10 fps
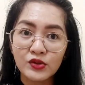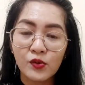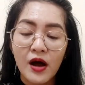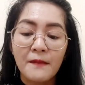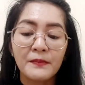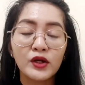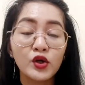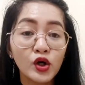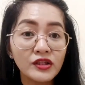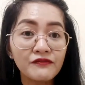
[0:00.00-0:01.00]
So,
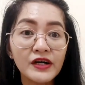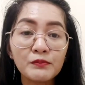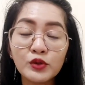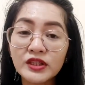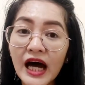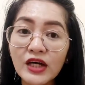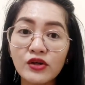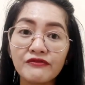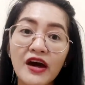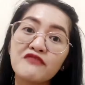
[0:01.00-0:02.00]
mananotify po
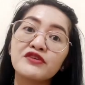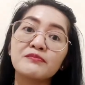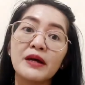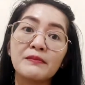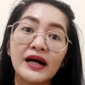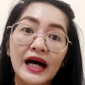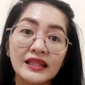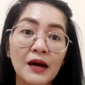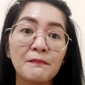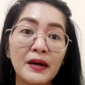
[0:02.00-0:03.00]
tayo if ever may
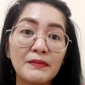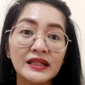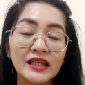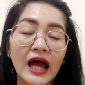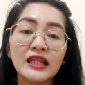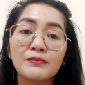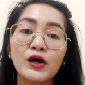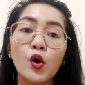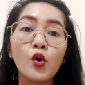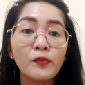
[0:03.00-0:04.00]
mag-attempt, may mag-try na
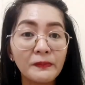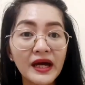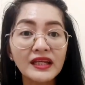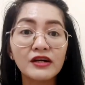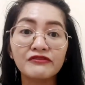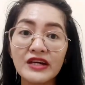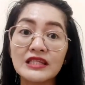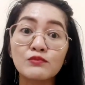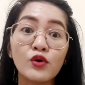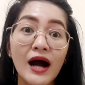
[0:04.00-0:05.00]
mag-open ng
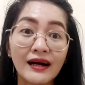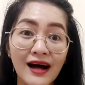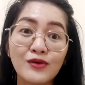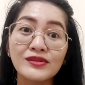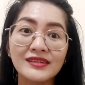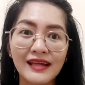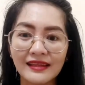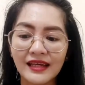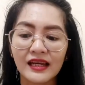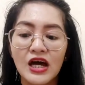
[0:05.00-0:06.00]
Facebook account
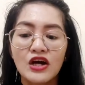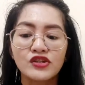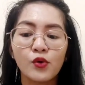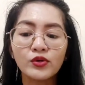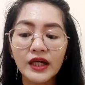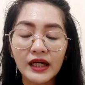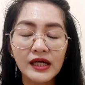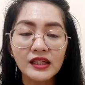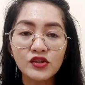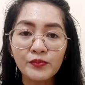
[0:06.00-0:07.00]
natin. So, kung
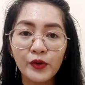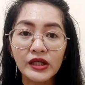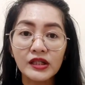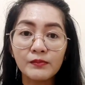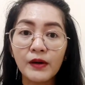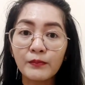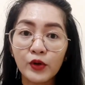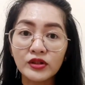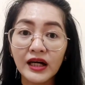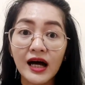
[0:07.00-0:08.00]
nakita nyo po, hindi pa
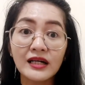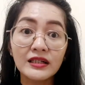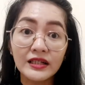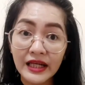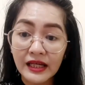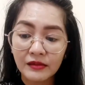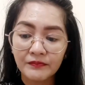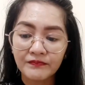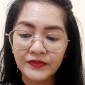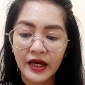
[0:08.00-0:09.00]
po
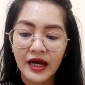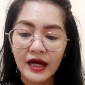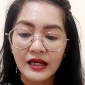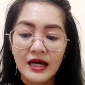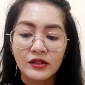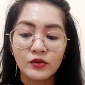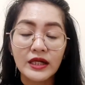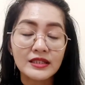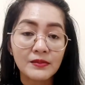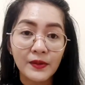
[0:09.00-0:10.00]
naka-green. Ayan.
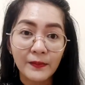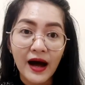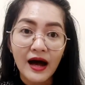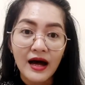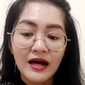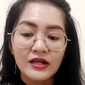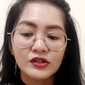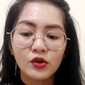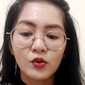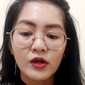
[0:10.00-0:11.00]
Tulad sa baba.
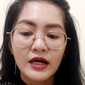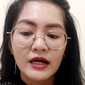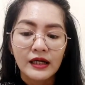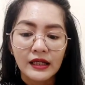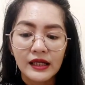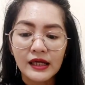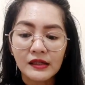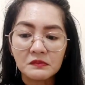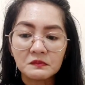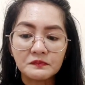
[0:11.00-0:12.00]
So,
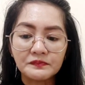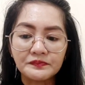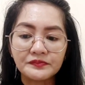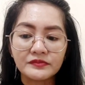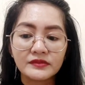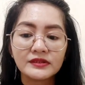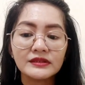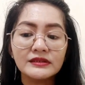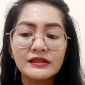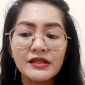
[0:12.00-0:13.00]
click.
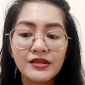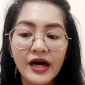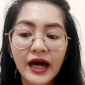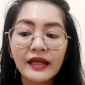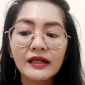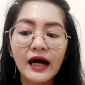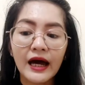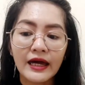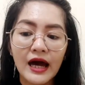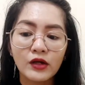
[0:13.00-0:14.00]

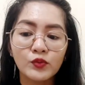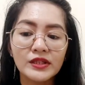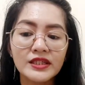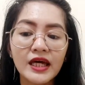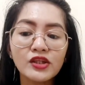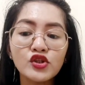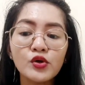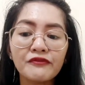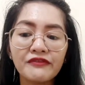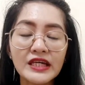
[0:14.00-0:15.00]
Then, ayan. We'll send
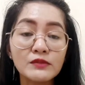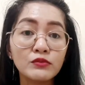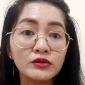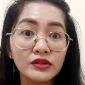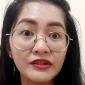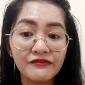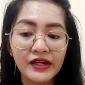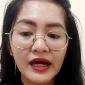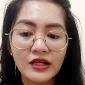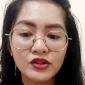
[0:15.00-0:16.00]
you a Facebook
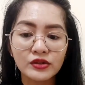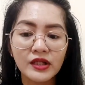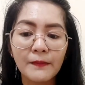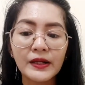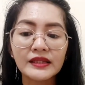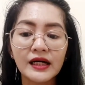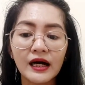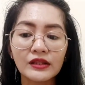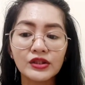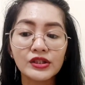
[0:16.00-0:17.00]
notification. Dapat
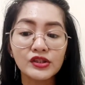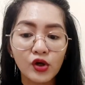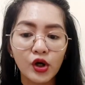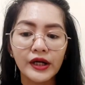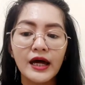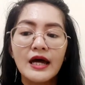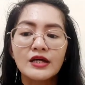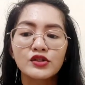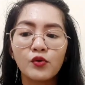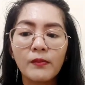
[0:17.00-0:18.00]
naka-turn on.
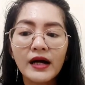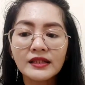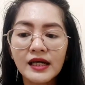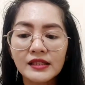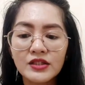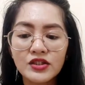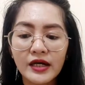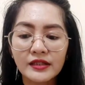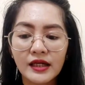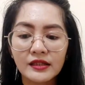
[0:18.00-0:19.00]
So, back natin,
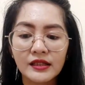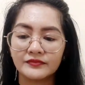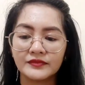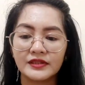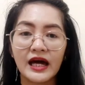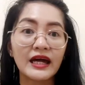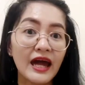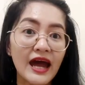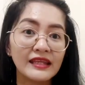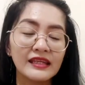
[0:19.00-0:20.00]
check natin.
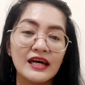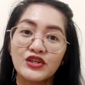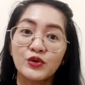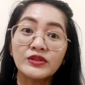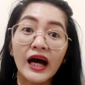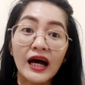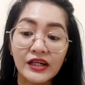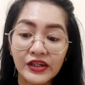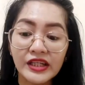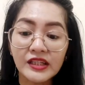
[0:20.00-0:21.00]
Ayan. So,
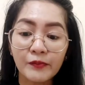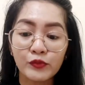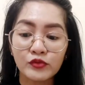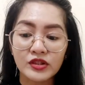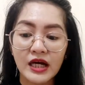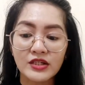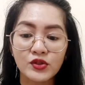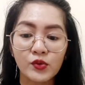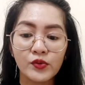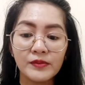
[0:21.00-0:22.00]
naka-green na po siya.
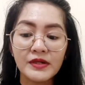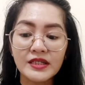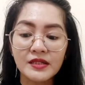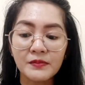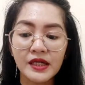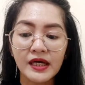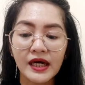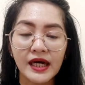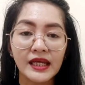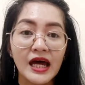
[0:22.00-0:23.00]
So, ibig
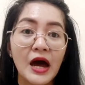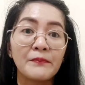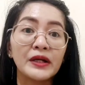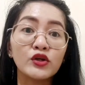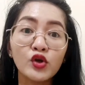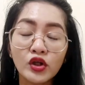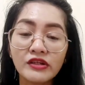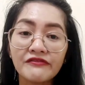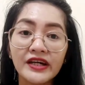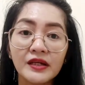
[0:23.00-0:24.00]
sabihin,
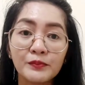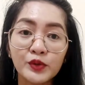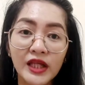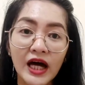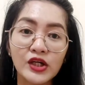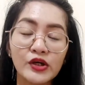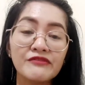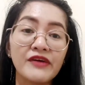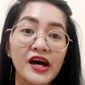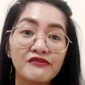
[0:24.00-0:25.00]
manonotify na po tayo
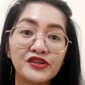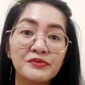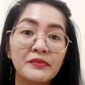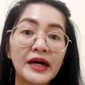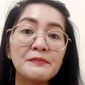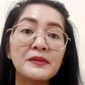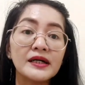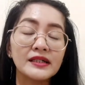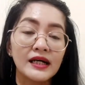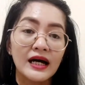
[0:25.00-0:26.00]
if ever may
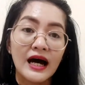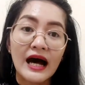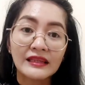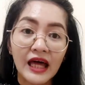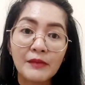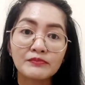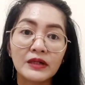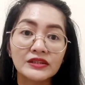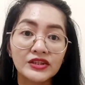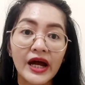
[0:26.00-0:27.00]

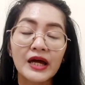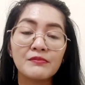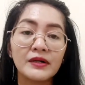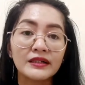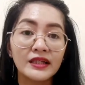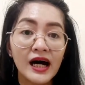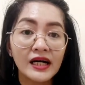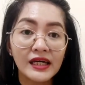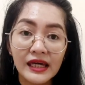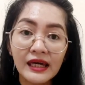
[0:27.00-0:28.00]
mag-attempt, mag-try,
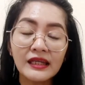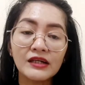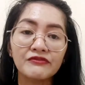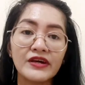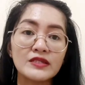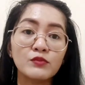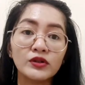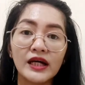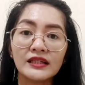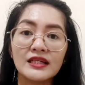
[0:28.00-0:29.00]
mag-log in ng
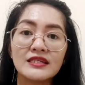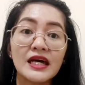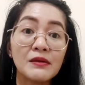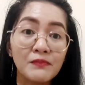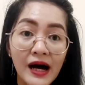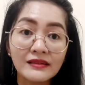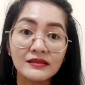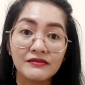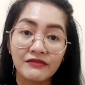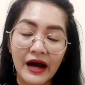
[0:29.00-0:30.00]
Facebook natin sa
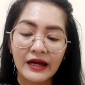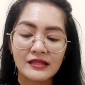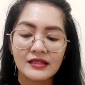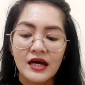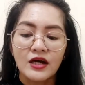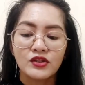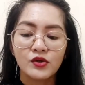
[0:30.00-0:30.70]
ibang device.